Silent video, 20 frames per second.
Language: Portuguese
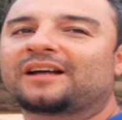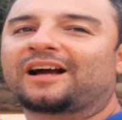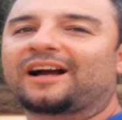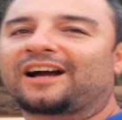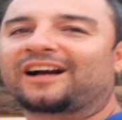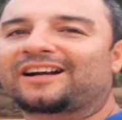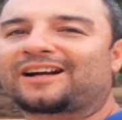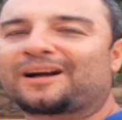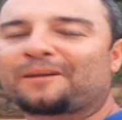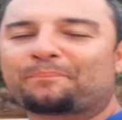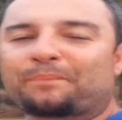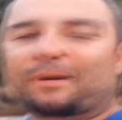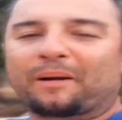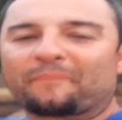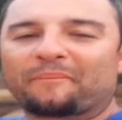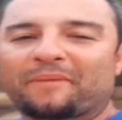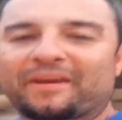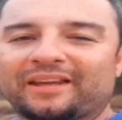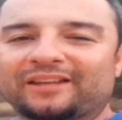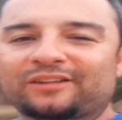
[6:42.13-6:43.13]

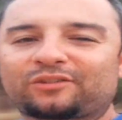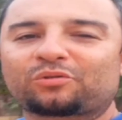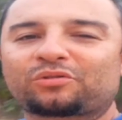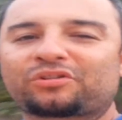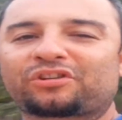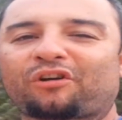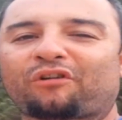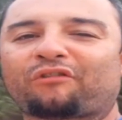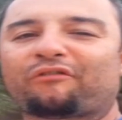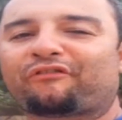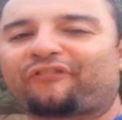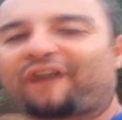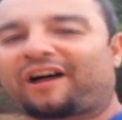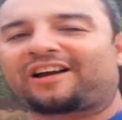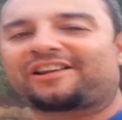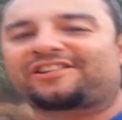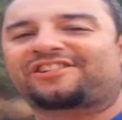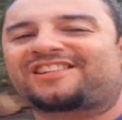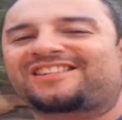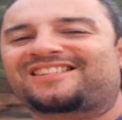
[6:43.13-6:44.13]
Acampamento
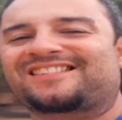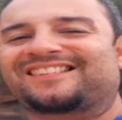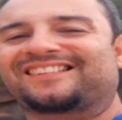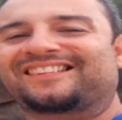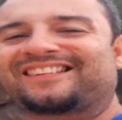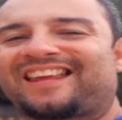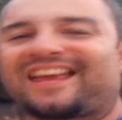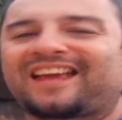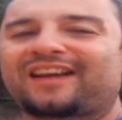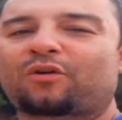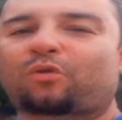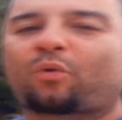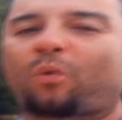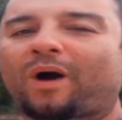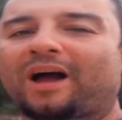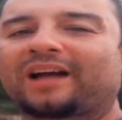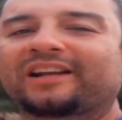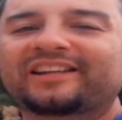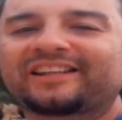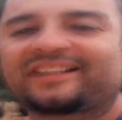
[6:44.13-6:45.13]
selvagem de
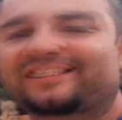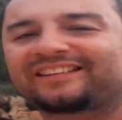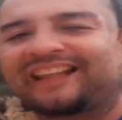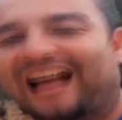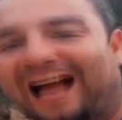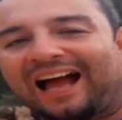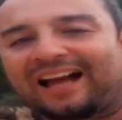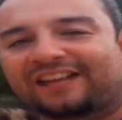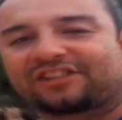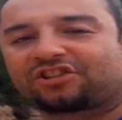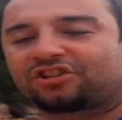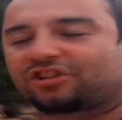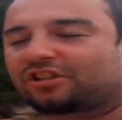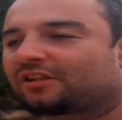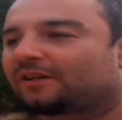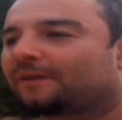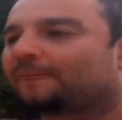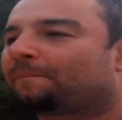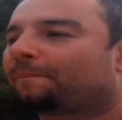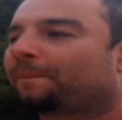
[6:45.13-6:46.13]
qualidade
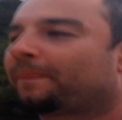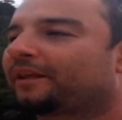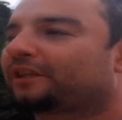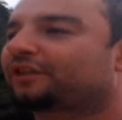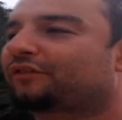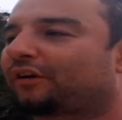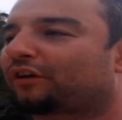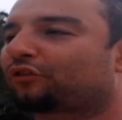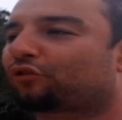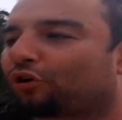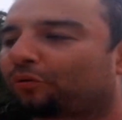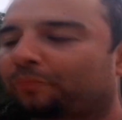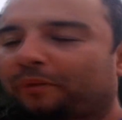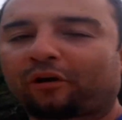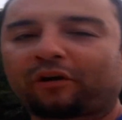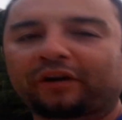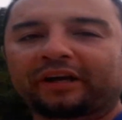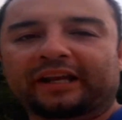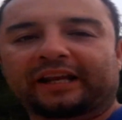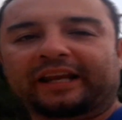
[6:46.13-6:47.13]
gente vai dormir
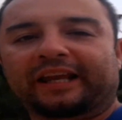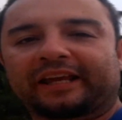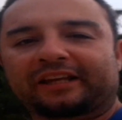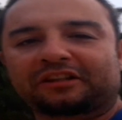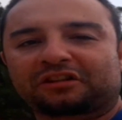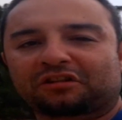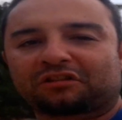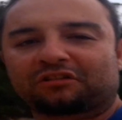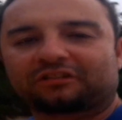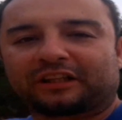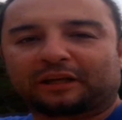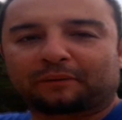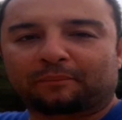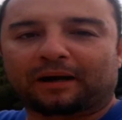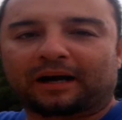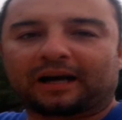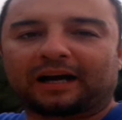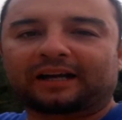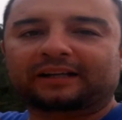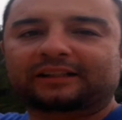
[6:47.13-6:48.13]
ao relento, não tem
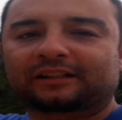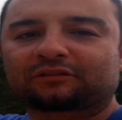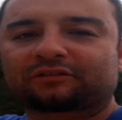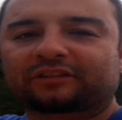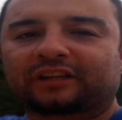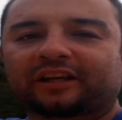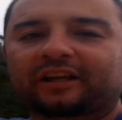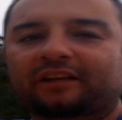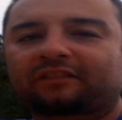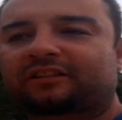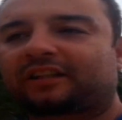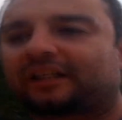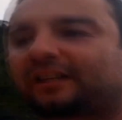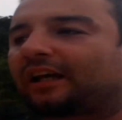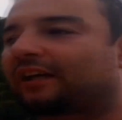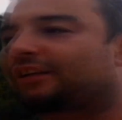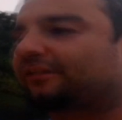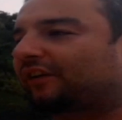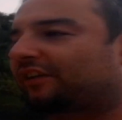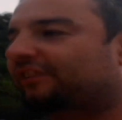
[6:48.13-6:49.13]
barraca, não tem rede, não tem
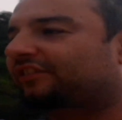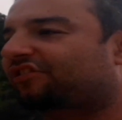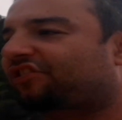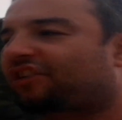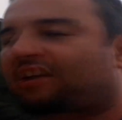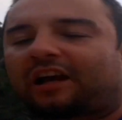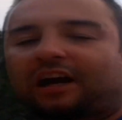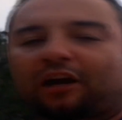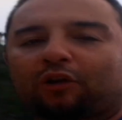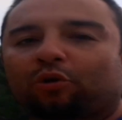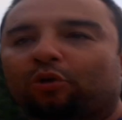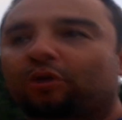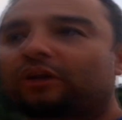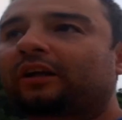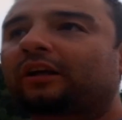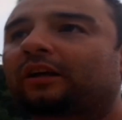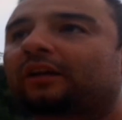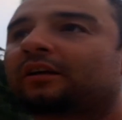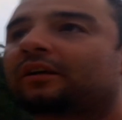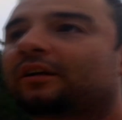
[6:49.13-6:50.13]
nada. Vai esticar a
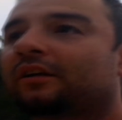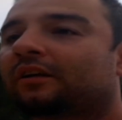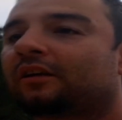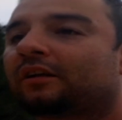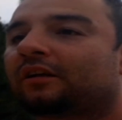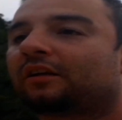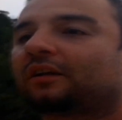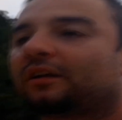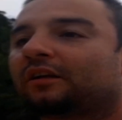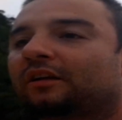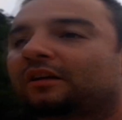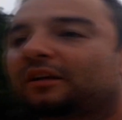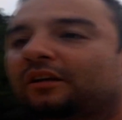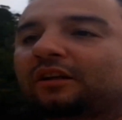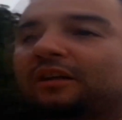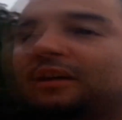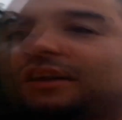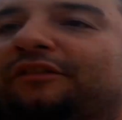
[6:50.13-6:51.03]
lona. Olha agora como ficou.